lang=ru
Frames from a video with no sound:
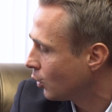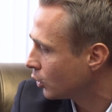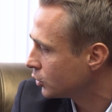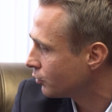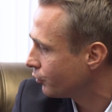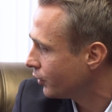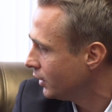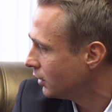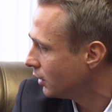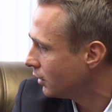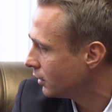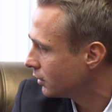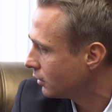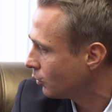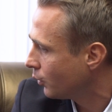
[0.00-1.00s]
потому что
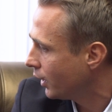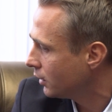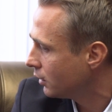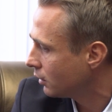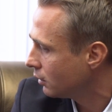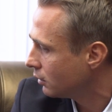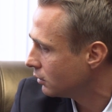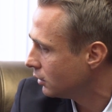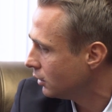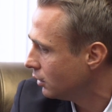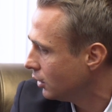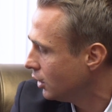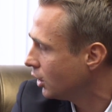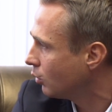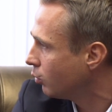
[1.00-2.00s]
действия не
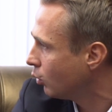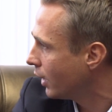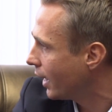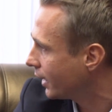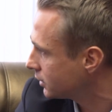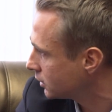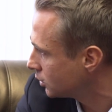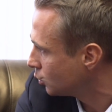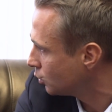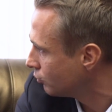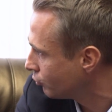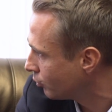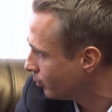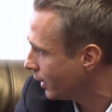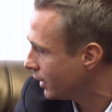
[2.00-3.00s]
изменишь. Почему,
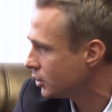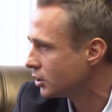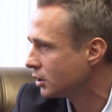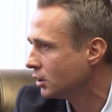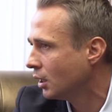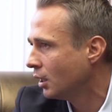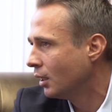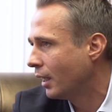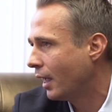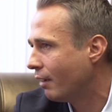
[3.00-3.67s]
как вы думаете?